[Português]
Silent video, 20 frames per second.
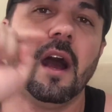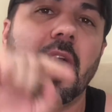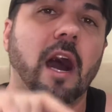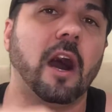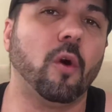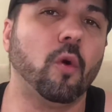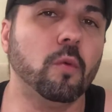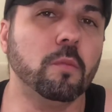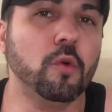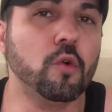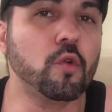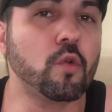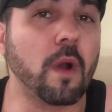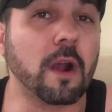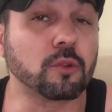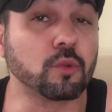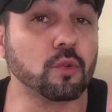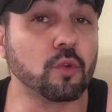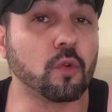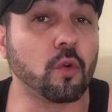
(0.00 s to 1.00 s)
arroba
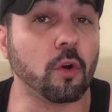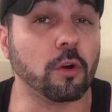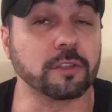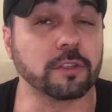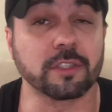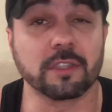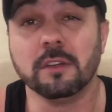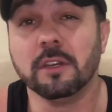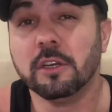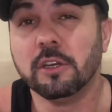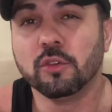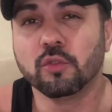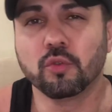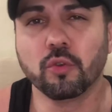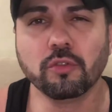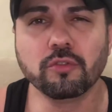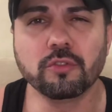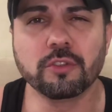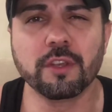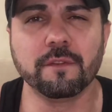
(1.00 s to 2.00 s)
Hugo Costa
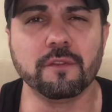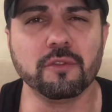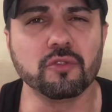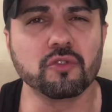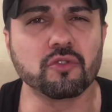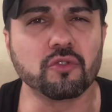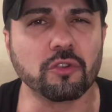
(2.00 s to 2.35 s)
Todos os reviews,